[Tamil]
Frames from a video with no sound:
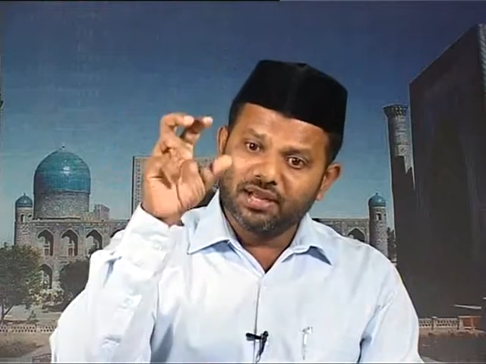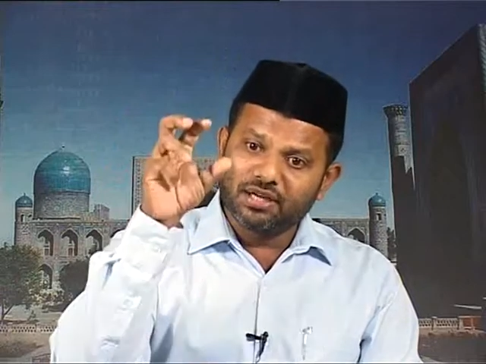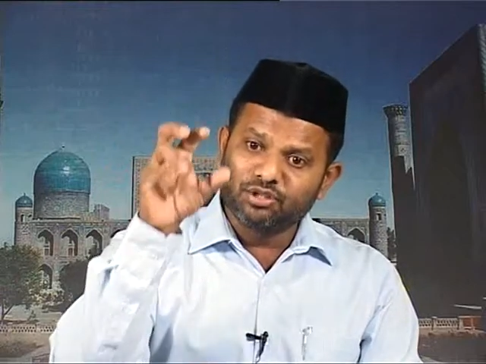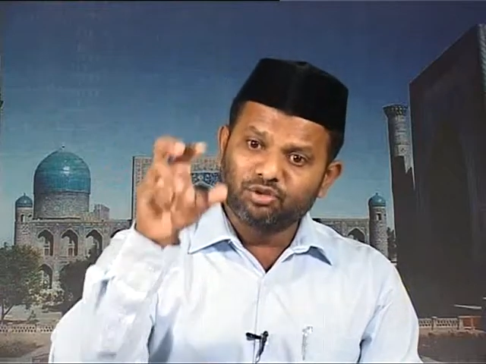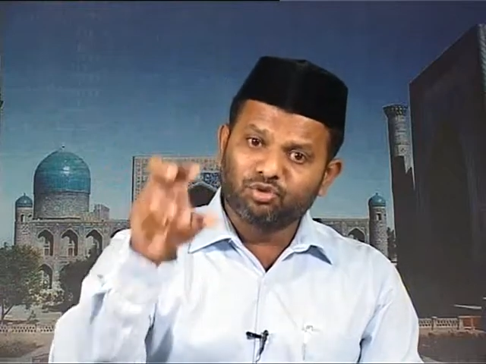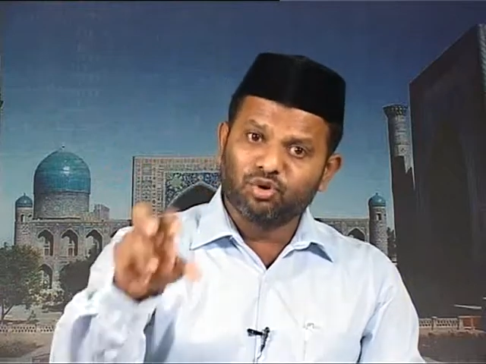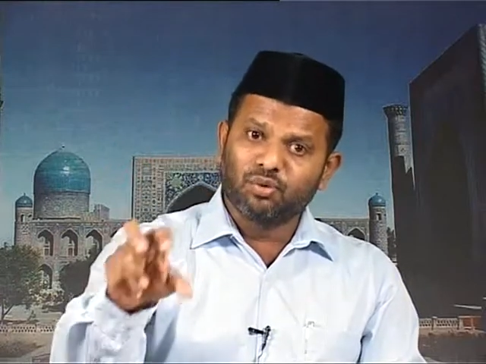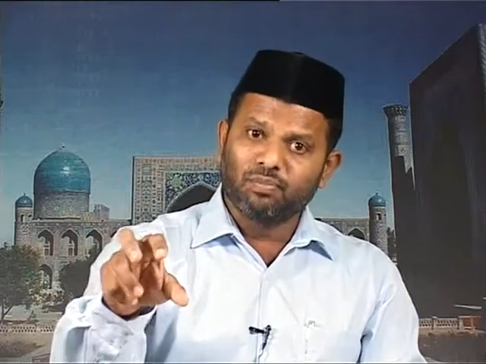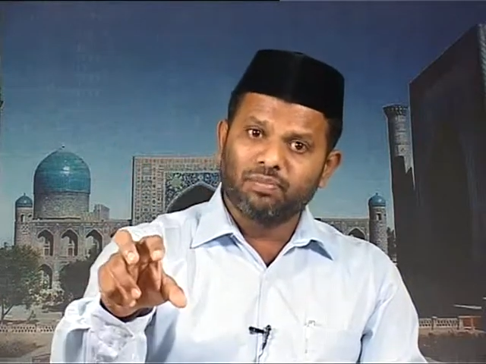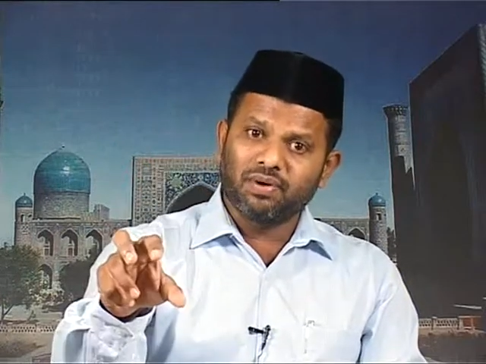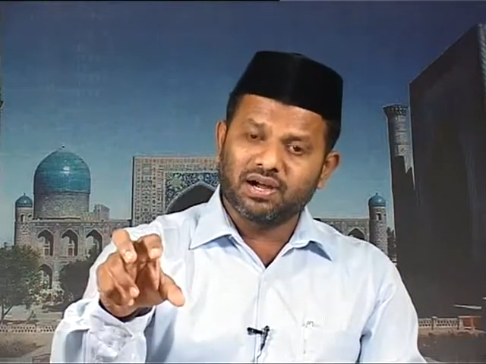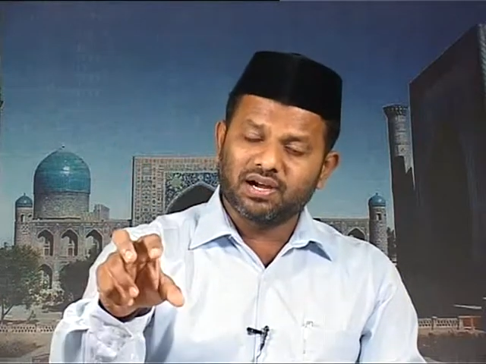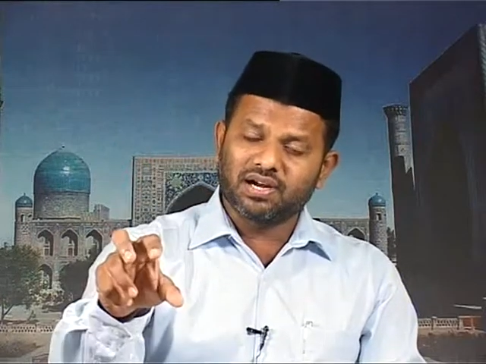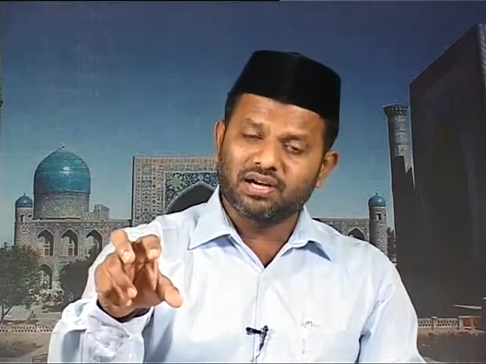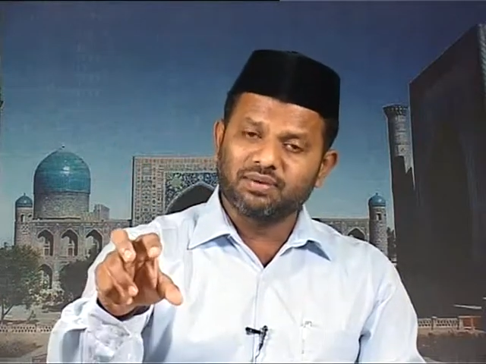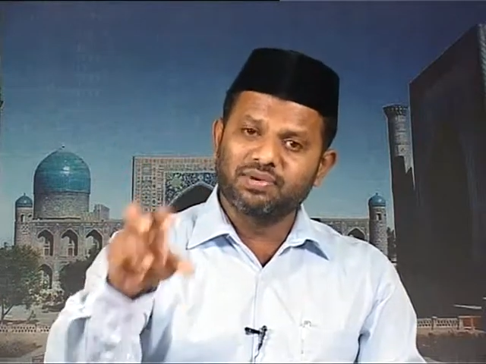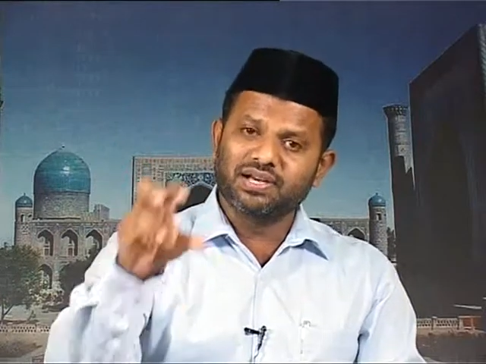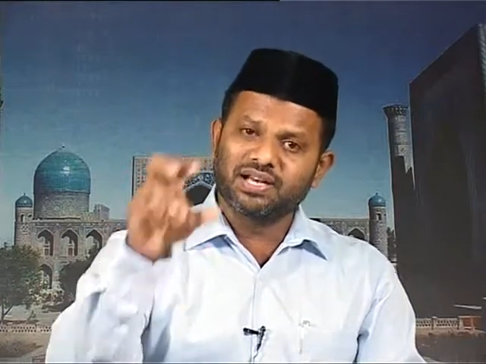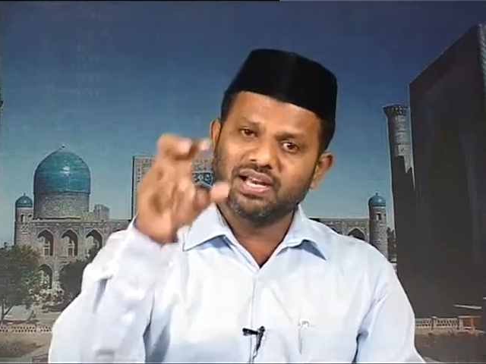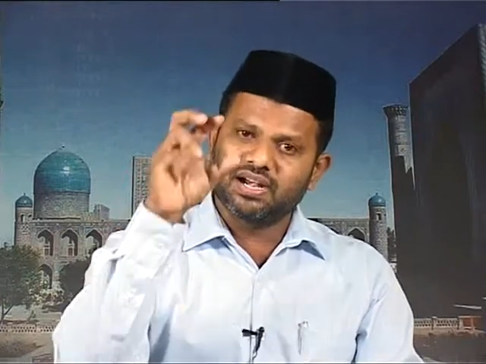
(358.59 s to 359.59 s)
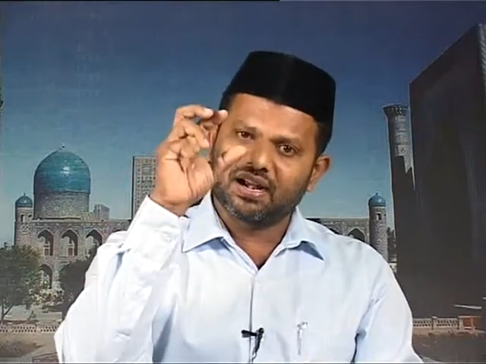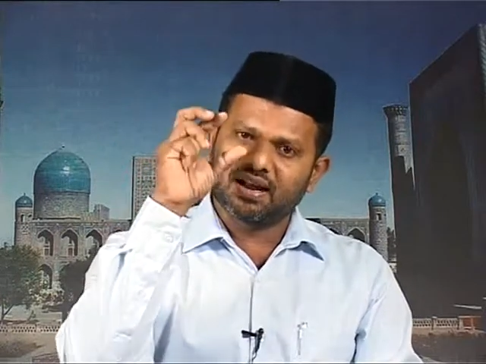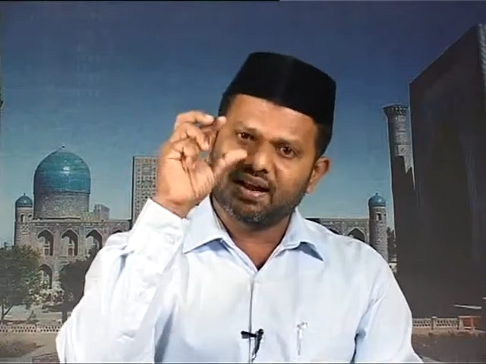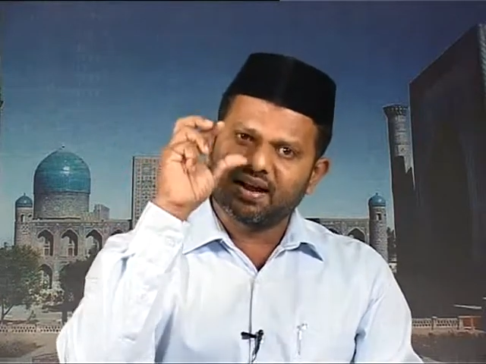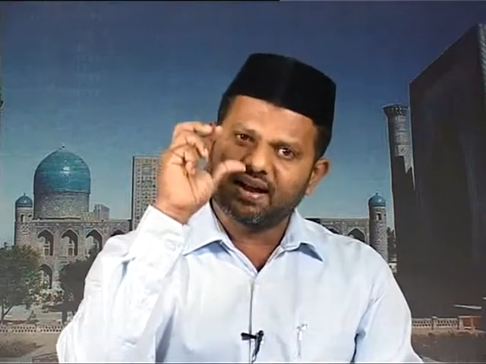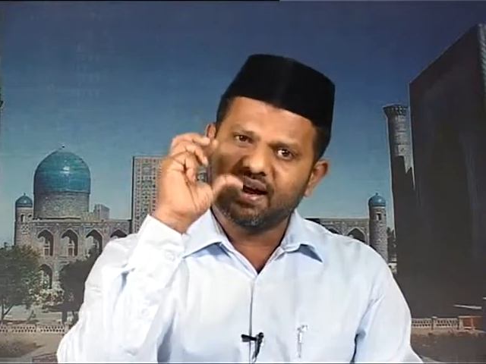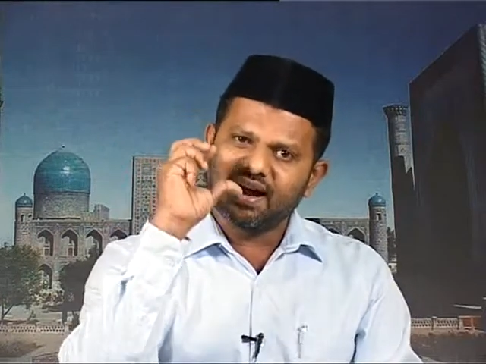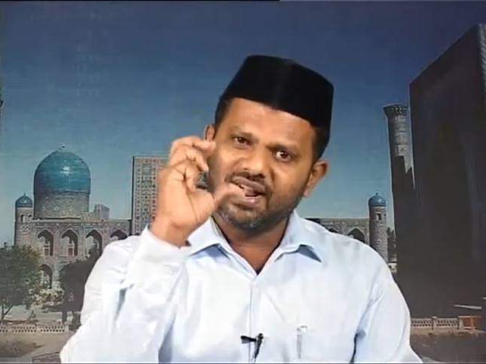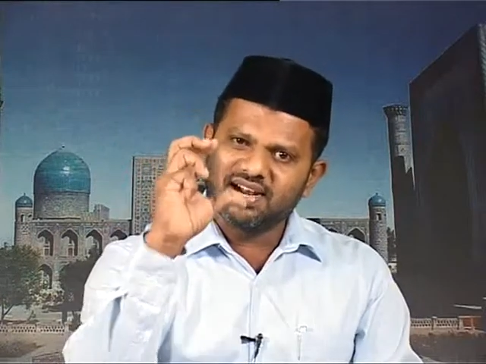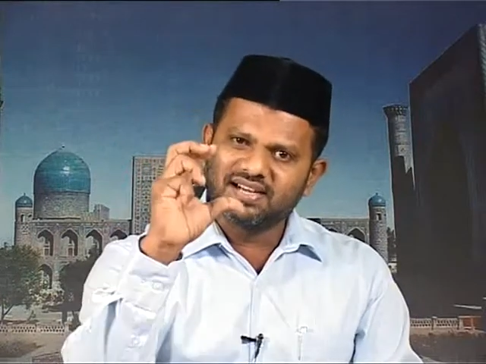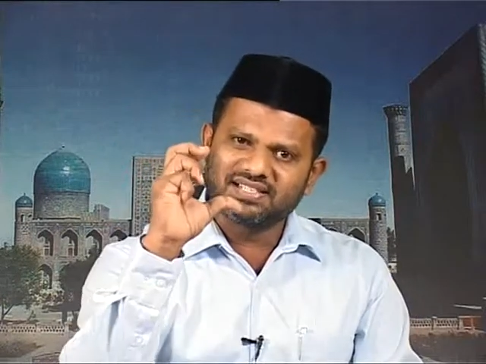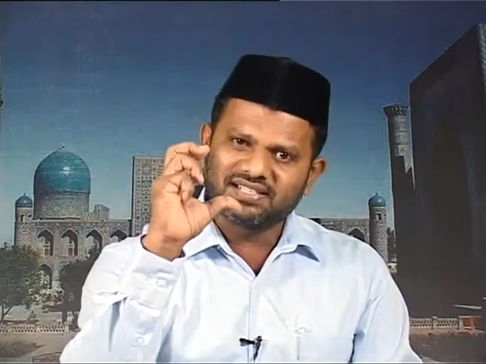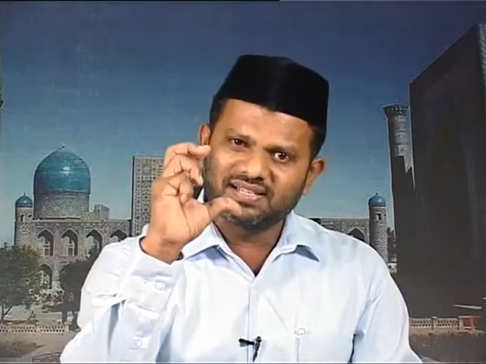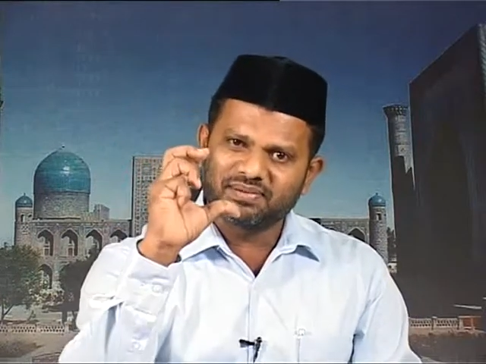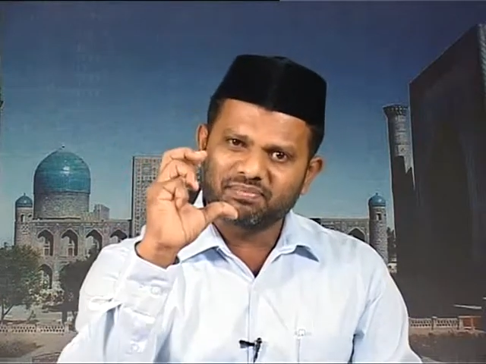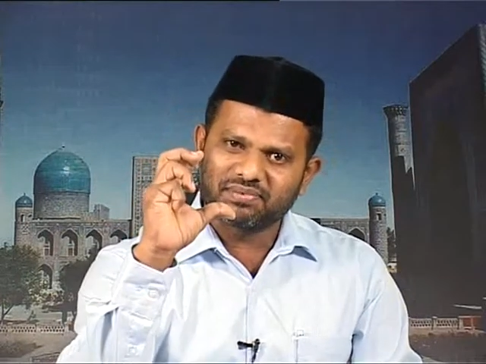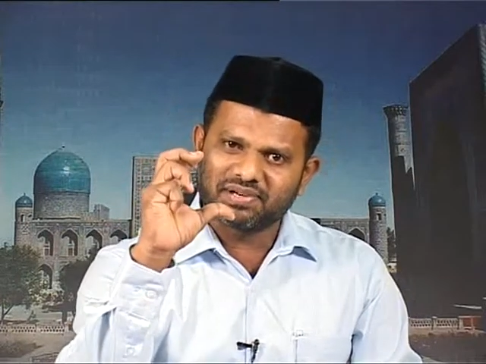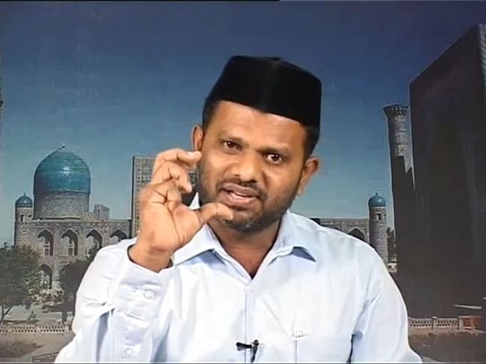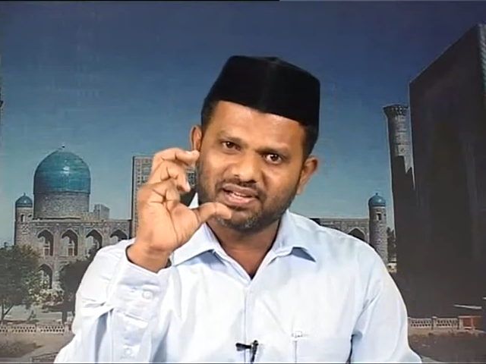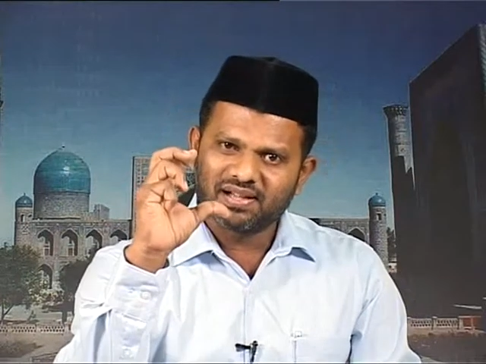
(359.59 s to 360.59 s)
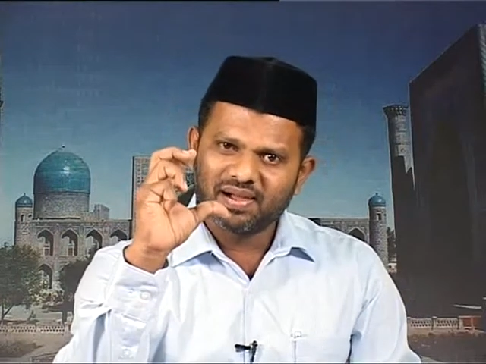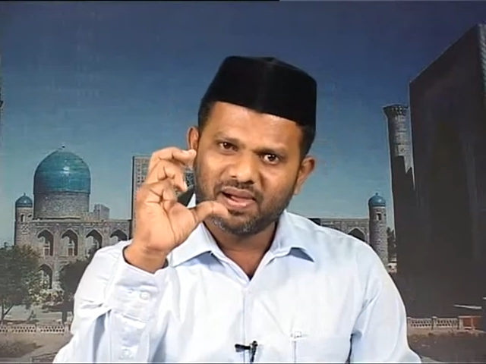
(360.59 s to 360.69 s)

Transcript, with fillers: மருத்துவம் பார்க்கணும் என்கின்ற கான்செப்ட்